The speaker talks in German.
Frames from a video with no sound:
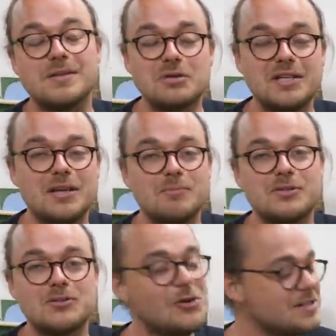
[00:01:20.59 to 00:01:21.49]
damit jeder ein
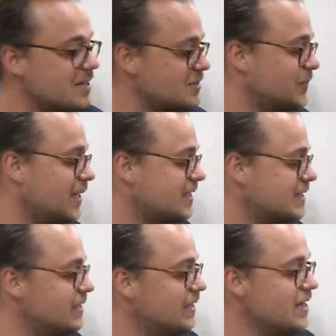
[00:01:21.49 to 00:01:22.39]
bisschen Holz hat zum
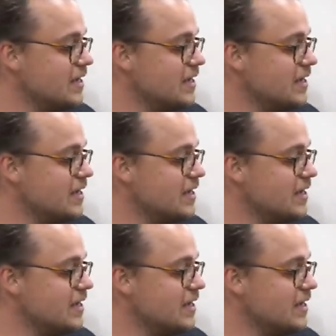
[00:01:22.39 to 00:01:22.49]
Drechseln,